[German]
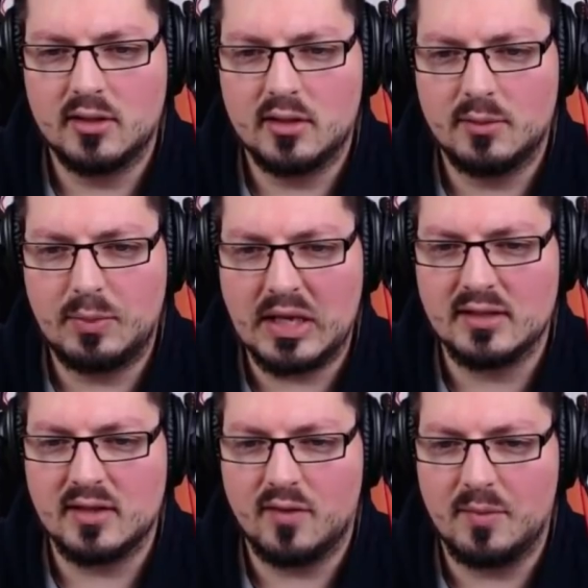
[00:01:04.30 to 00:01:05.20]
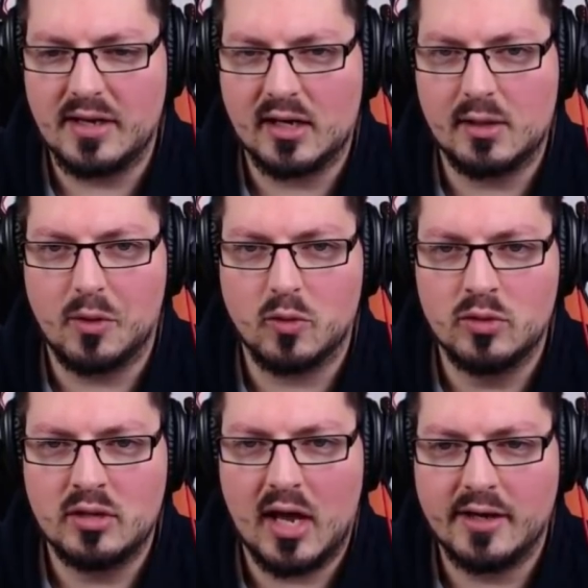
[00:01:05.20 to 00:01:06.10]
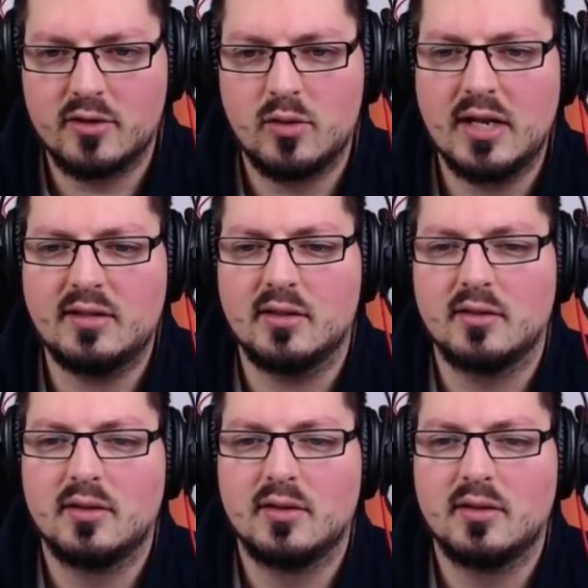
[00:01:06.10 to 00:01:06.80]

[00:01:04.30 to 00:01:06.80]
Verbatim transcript: äh, Penisse auf mein Dach gebaut und eine Toilette.